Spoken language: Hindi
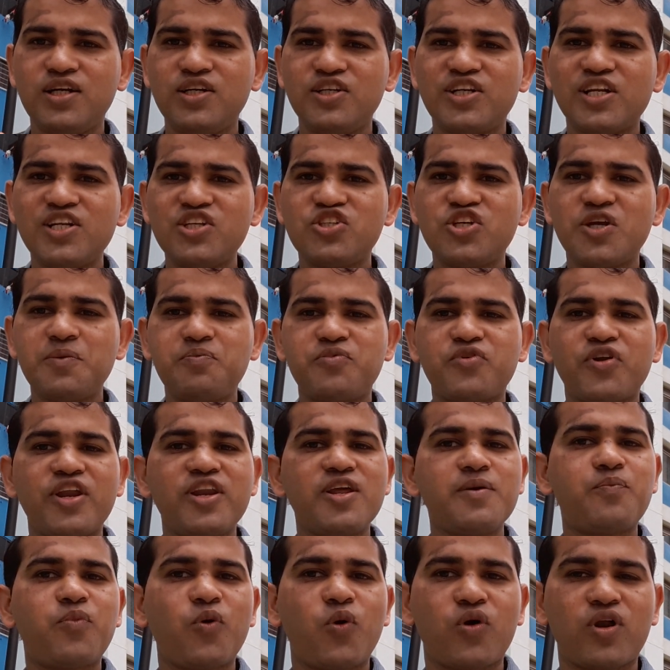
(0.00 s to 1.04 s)
इंटर्नशिप
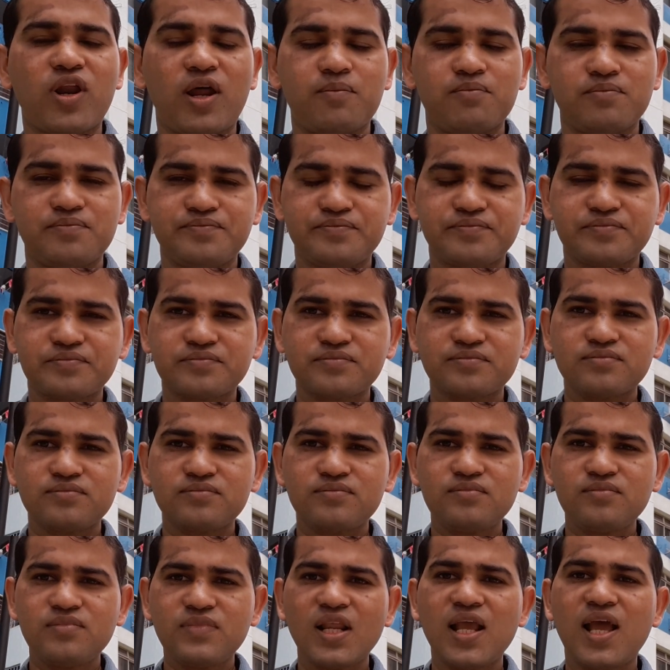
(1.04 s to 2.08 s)
ट्रेनिंग प्रोग्राम
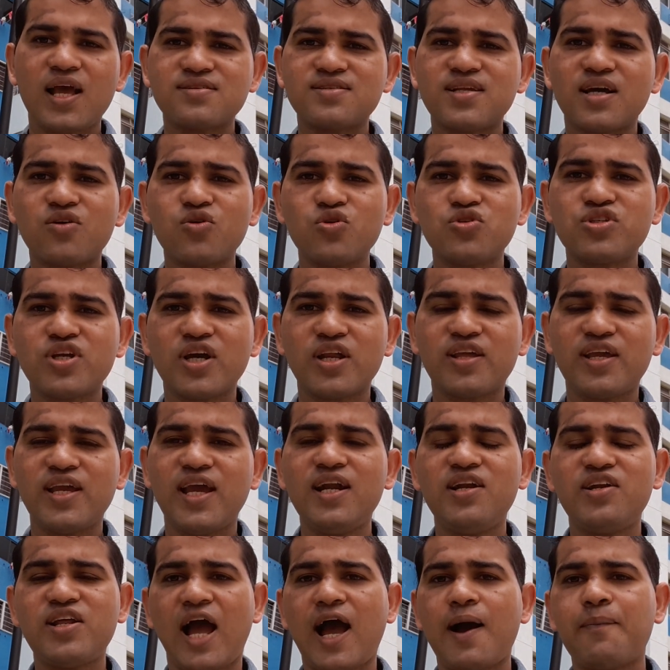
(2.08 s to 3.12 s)
ऐसा कुछ करके
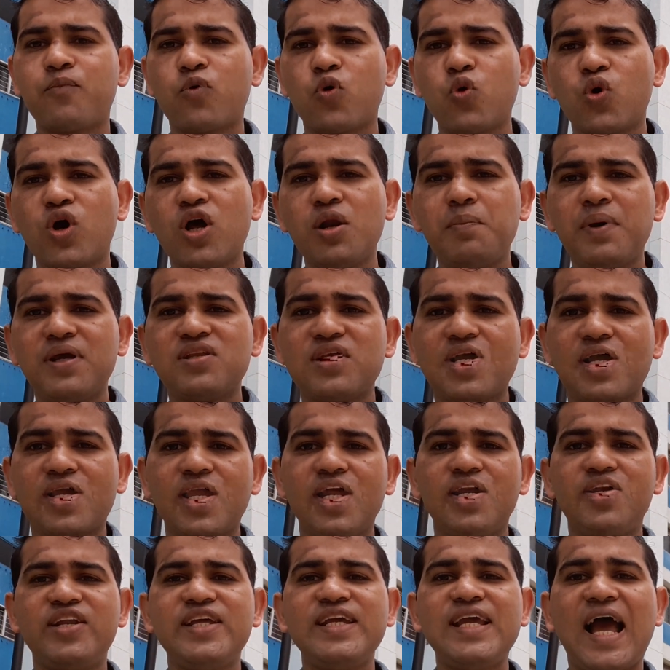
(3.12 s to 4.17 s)
आप गूगल पर
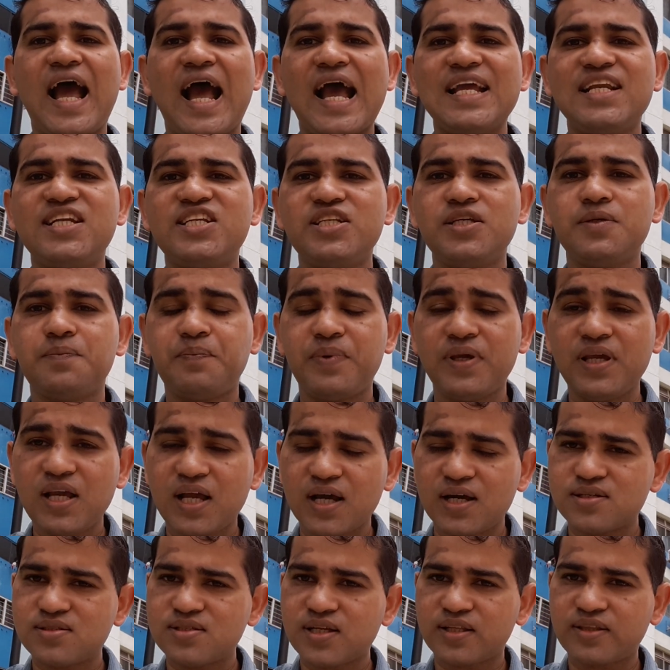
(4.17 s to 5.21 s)
जाके टी आई टी पी
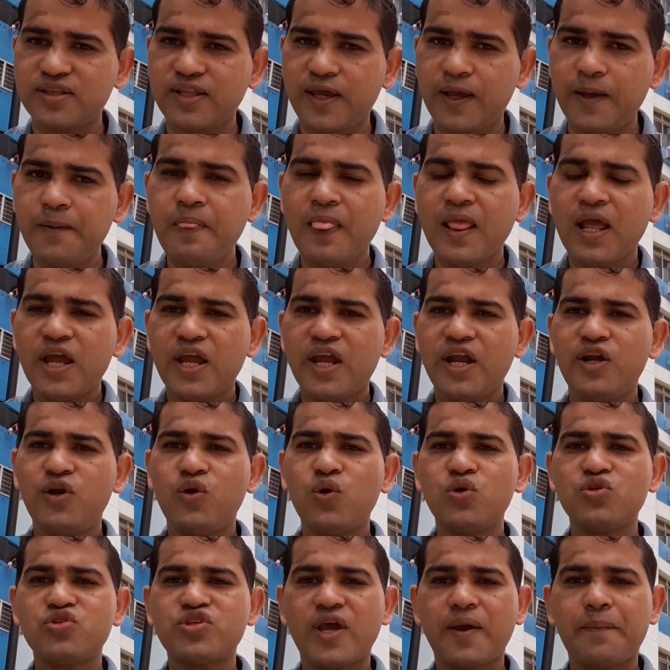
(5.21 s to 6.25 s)
कर सकते हैं
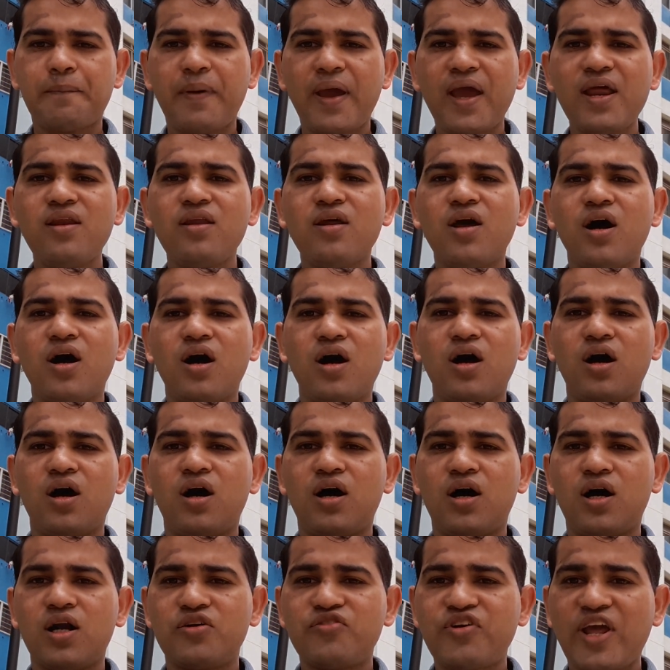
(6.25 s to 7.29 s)
इंडो जापान
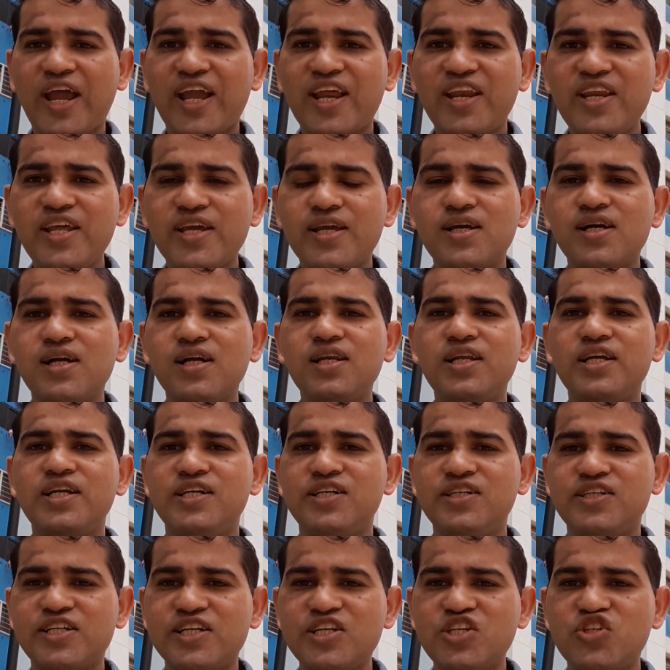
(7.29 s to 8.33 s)
टेक्निकल
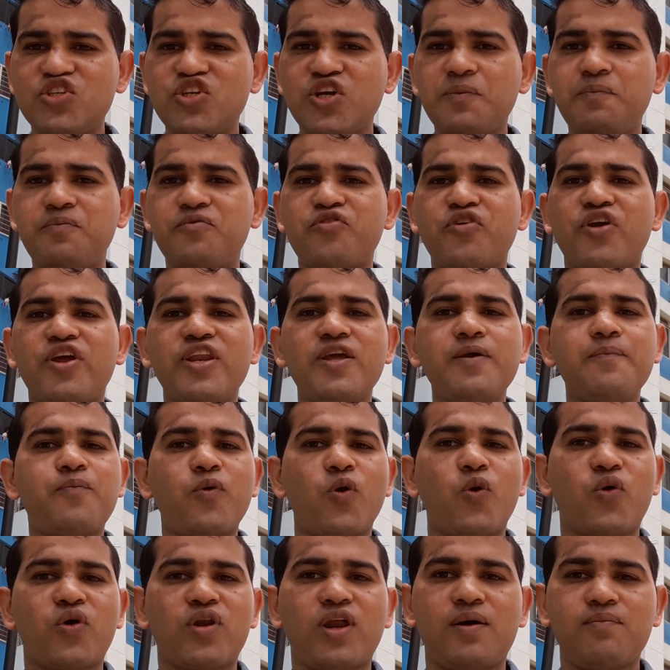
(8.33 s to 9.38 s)
इंटर्नशिप ट्रेनिंग
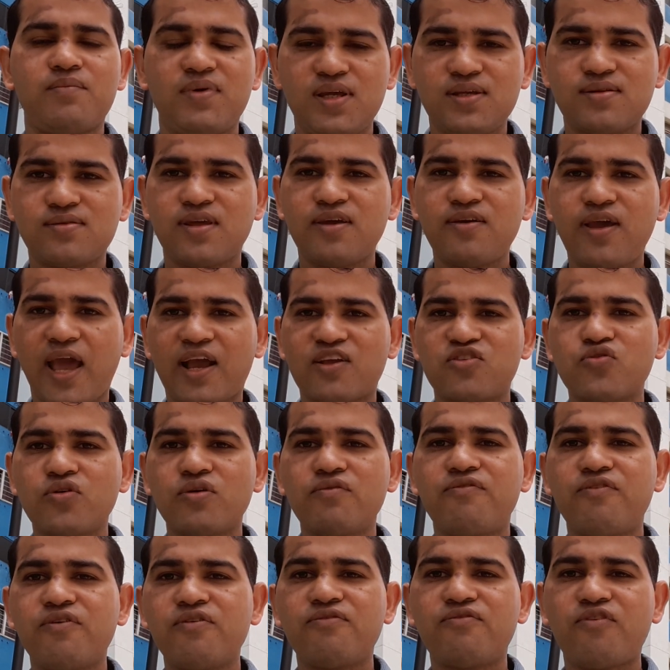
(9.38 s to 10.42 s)
प्रोग्राम इसकी
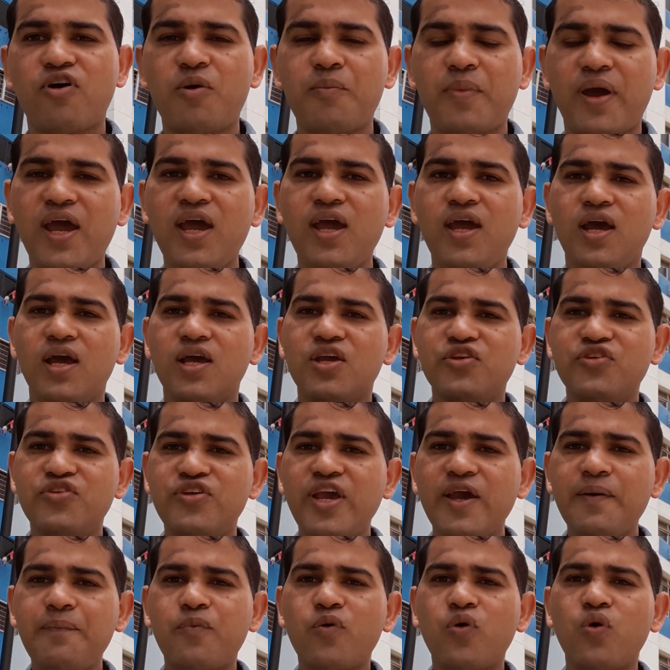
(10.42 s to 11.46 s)
एक्चुअल फुल फॉर्म है
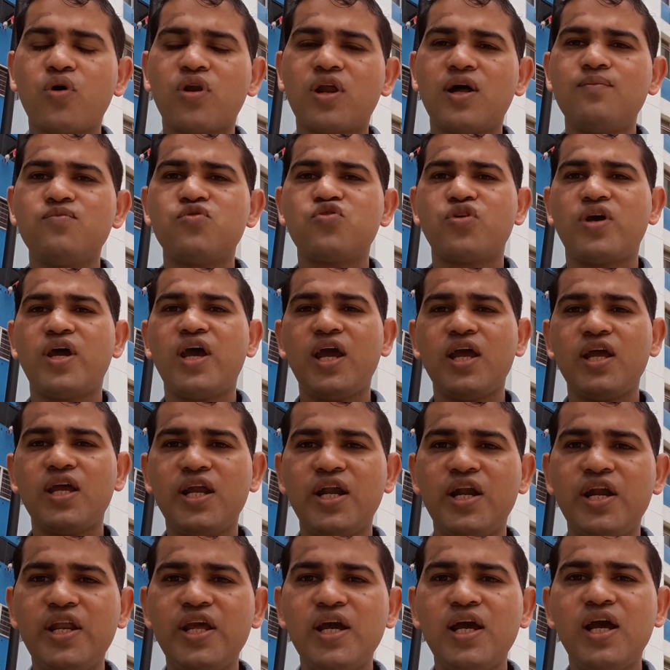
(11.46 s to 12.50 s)
ये प्रोग्राम जो है
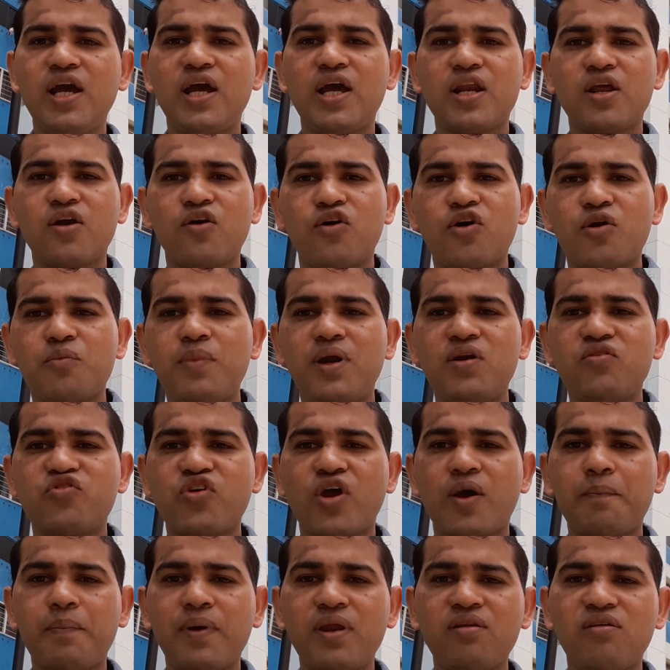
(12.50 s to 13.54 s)
इंडिया एंड गवर्नमेंट
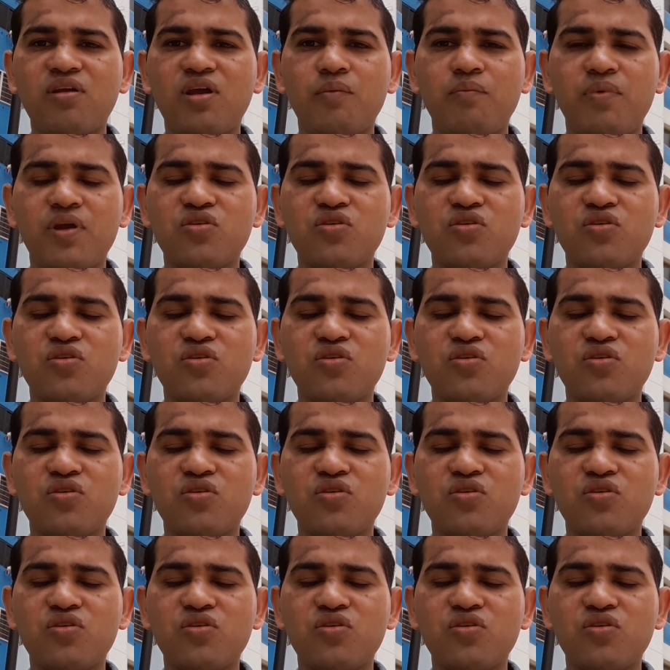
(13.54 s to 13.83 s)
जापान के